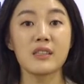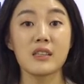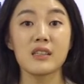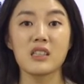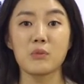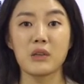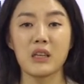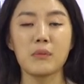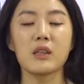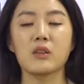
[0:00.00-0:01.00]

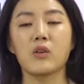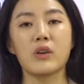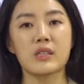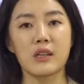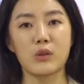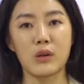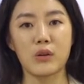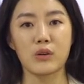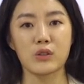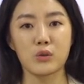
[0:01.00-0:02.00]
72m 이상이
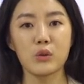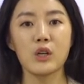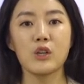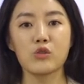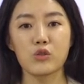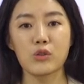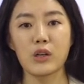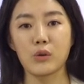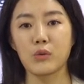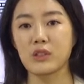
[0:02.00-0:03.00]
될 것으로
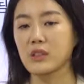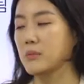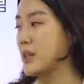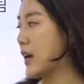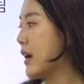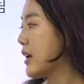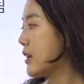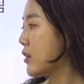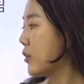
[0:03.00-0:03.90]
추정하고 있습니다.